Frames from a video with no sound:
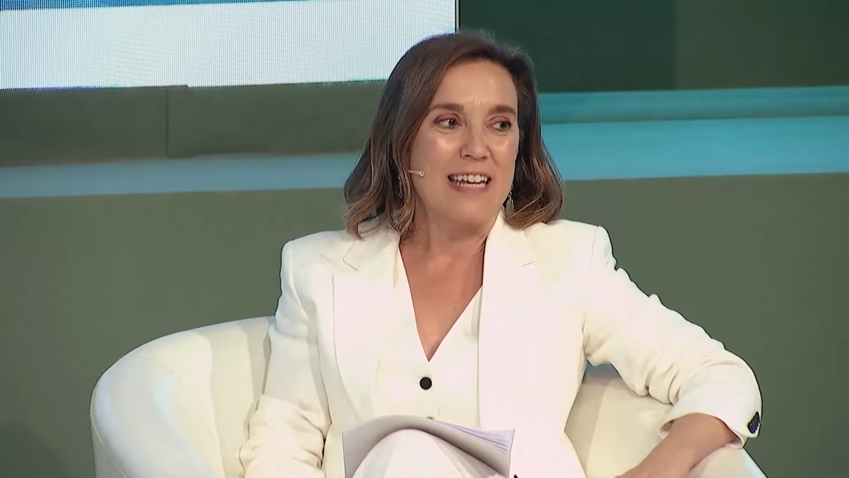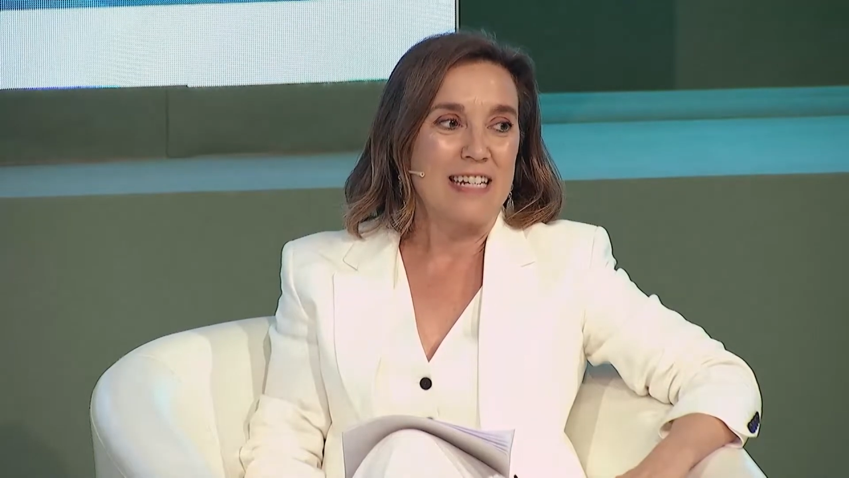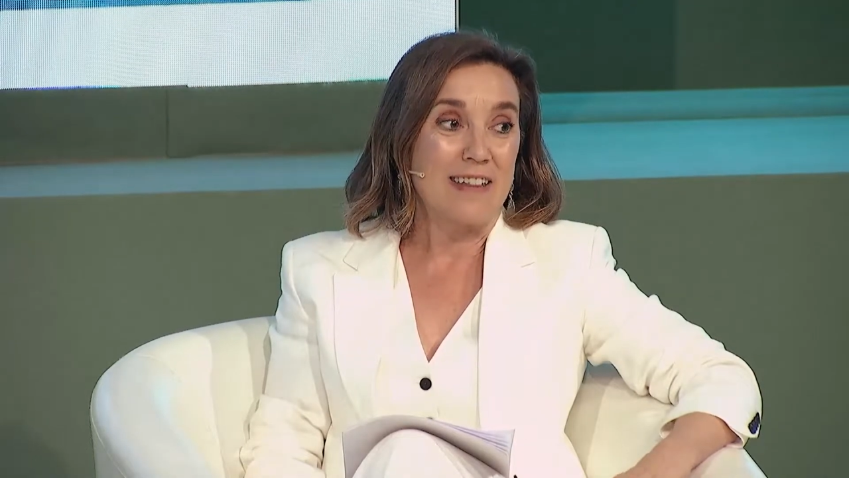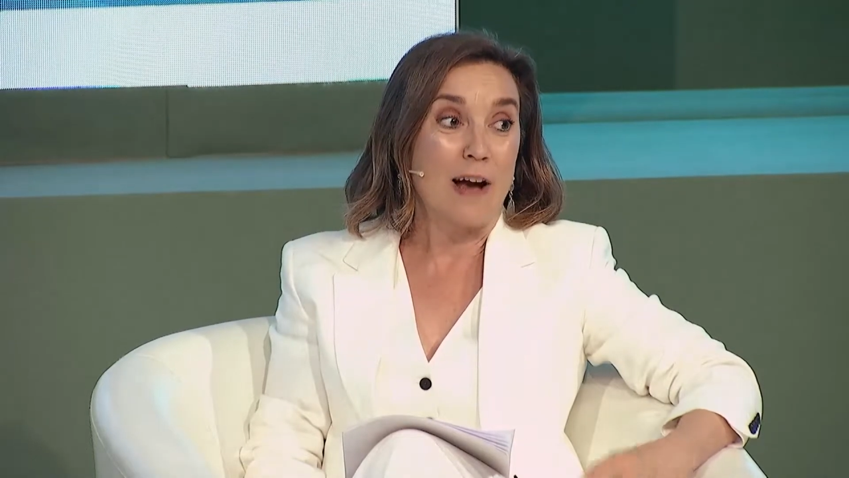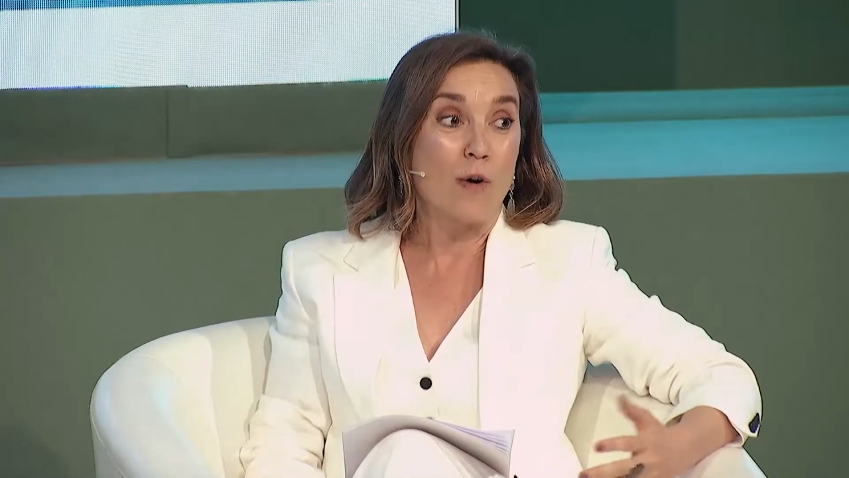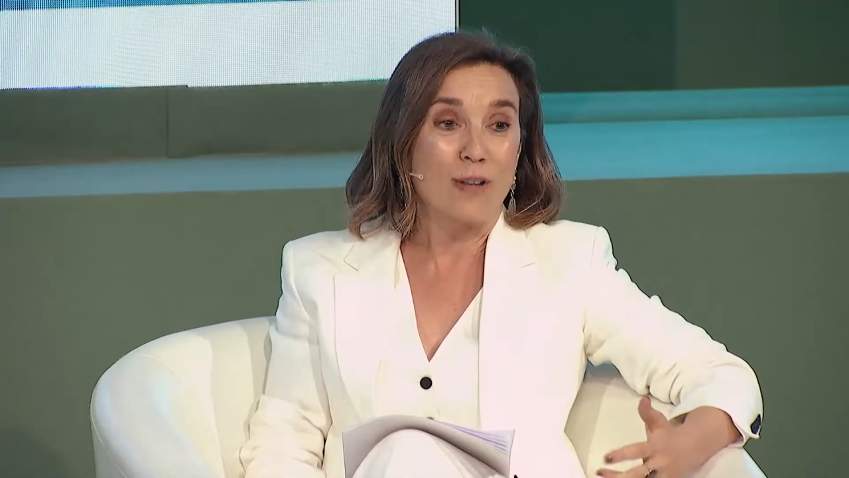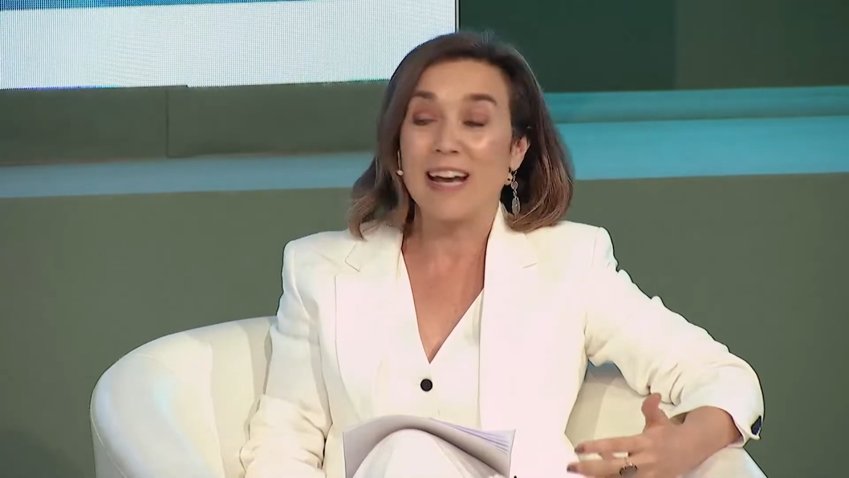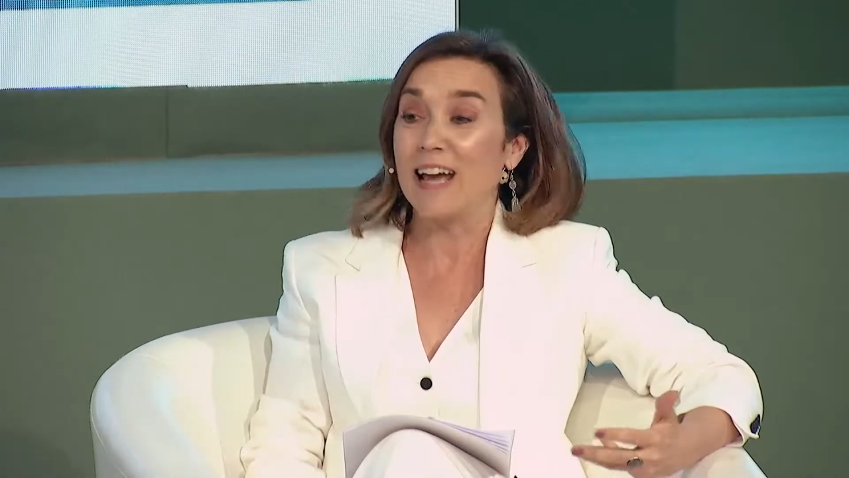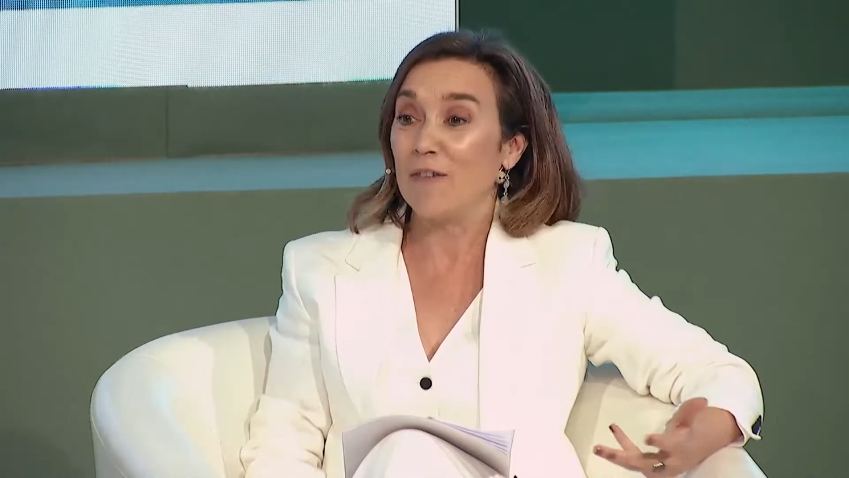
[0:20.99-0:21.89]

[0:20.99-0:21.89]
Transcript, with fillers: Sendagorta,